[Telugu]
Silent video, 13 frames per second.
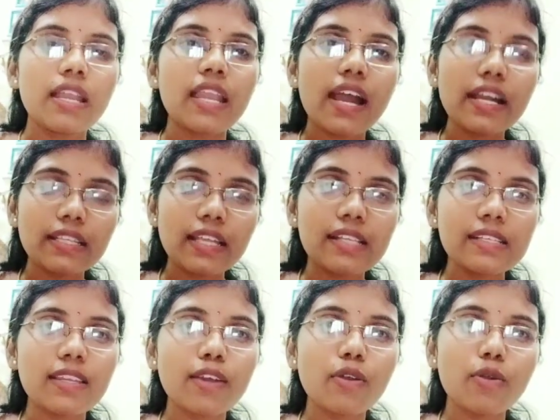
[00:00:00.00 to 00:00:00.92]
నాకు
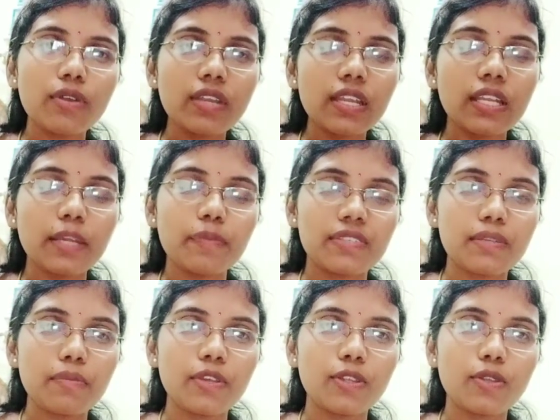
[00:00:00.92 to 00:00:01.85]
తెలిసిన కొన్ని టిప్స్
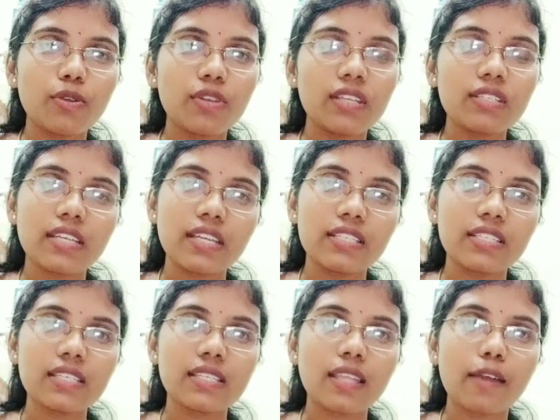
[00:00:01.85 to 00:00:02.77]
మీతో నేను షేర్
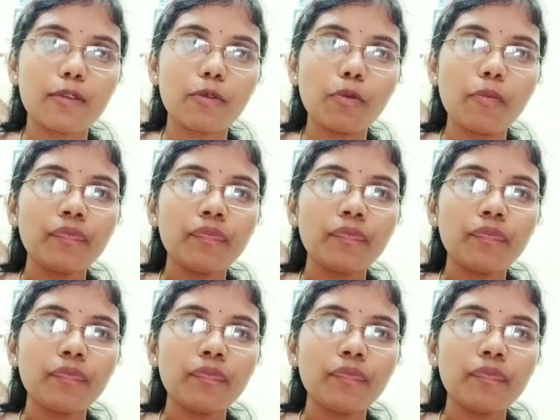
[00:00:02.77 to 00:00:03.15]
చేస్తాను